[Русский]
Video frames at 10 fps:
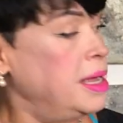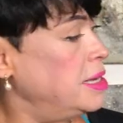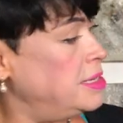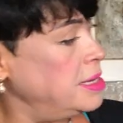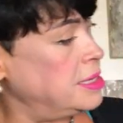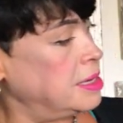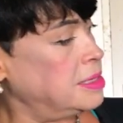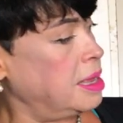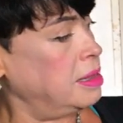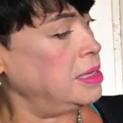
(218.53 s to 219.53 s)
Здесь
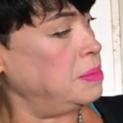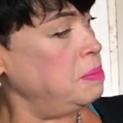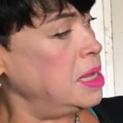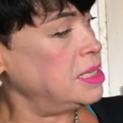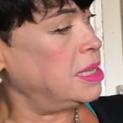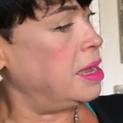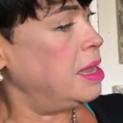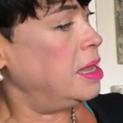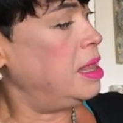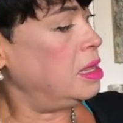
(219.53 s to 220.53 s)
осталось место
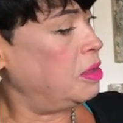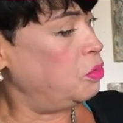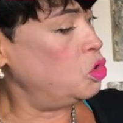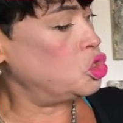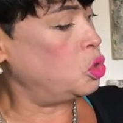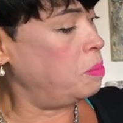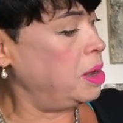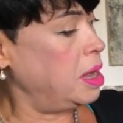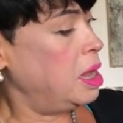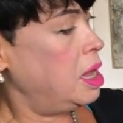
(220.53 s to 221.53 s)
для того,
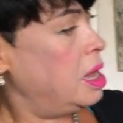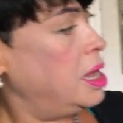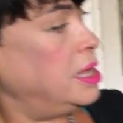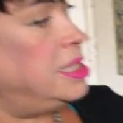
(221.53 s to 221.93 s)
чтобы э,